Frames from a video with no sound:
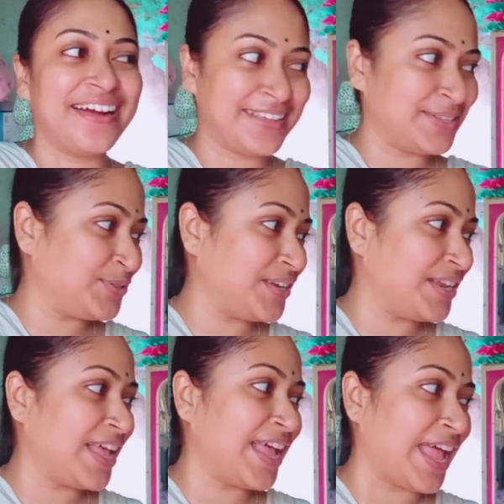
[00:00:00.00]
আর কিছুই
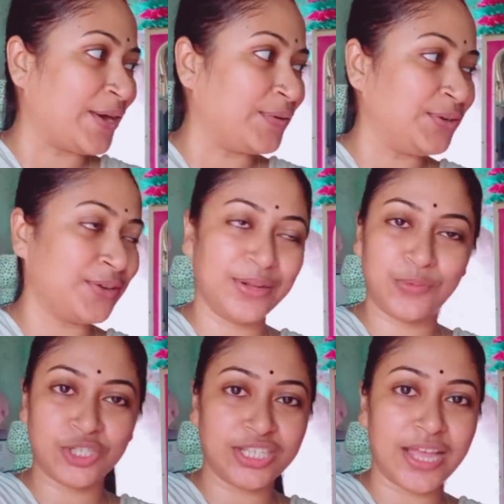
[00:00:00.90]
না এখন একটুখানি
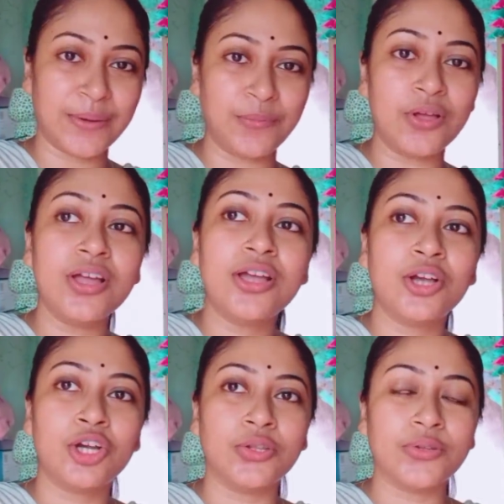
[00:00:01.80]
বসে থাকবো
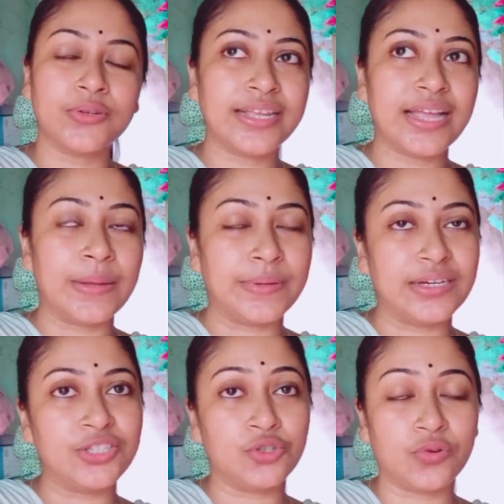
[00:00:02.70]
গতকালকে
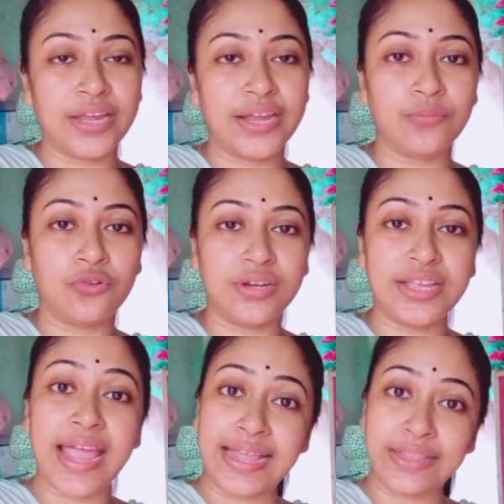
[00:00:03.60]
আমার চোখের মনি
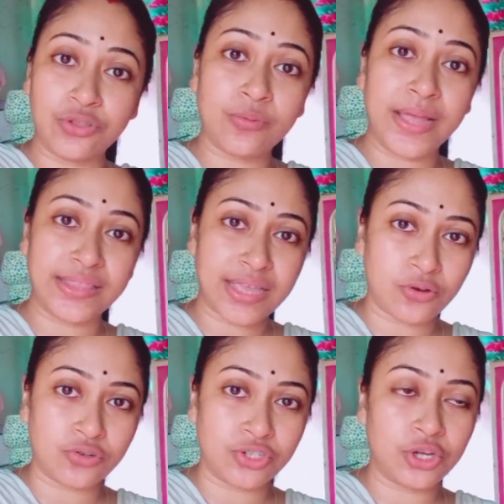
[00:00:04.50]
এত ব্যথা
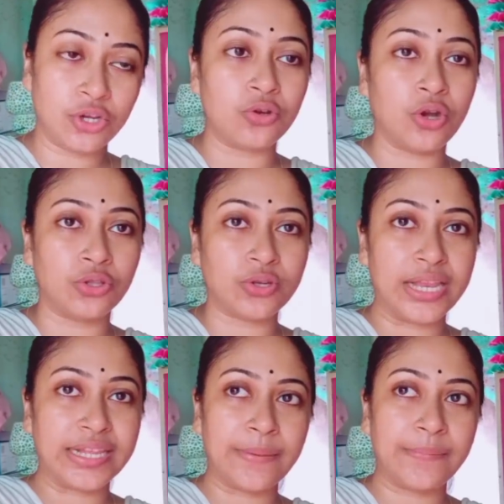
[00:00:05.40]
করছিল
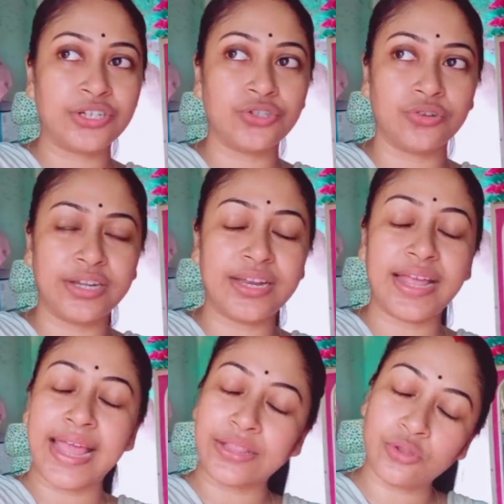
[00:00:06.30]
গতকালকে আমার শরীরটা
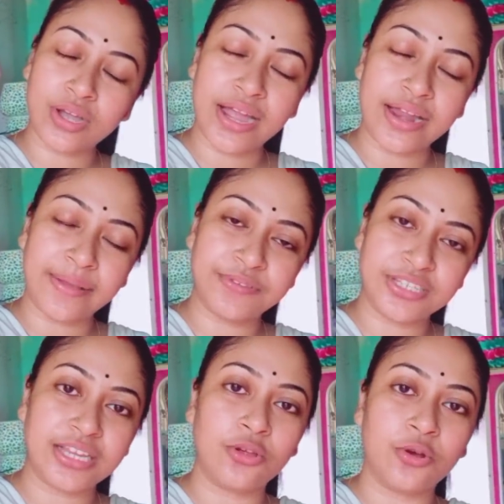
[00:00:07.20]
এত খারাপ
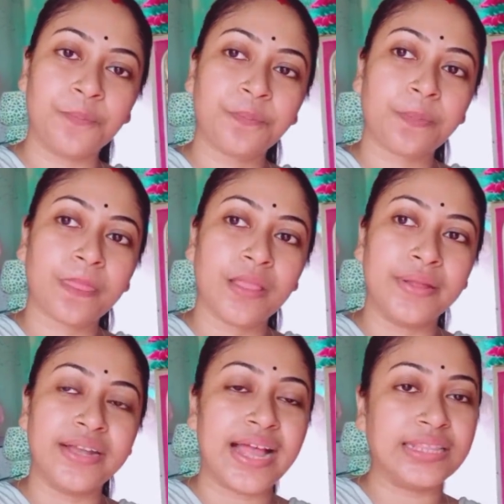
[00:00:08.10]
ছিল
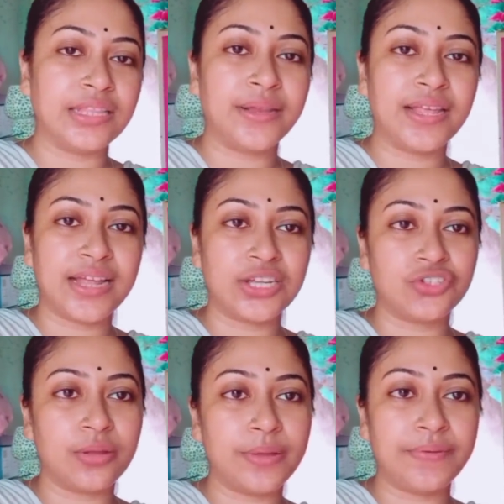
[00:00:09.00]
মানে রাত্রিবেলা তার
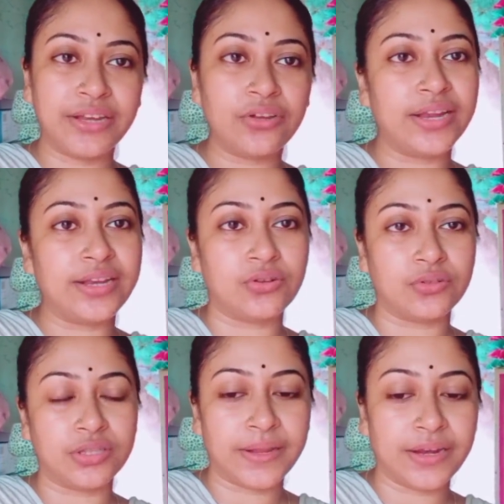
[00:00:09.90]
জন্য আমি ভিডিও এডিট
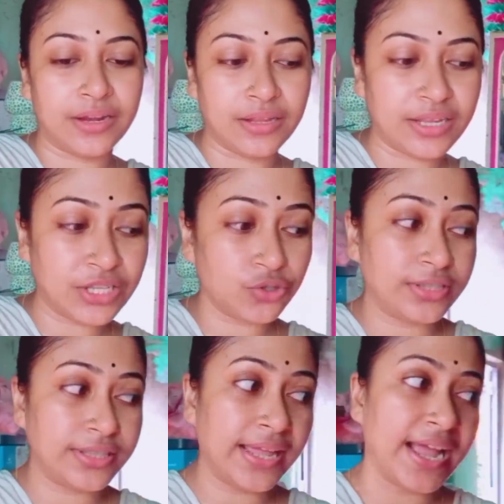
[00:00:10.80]
করতে পারিনি
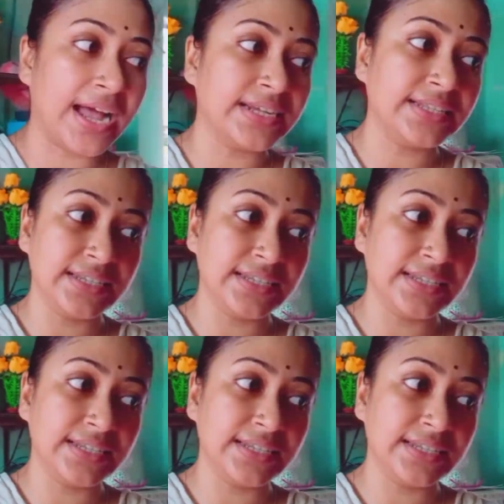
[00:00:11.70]
কিছুতে হাজার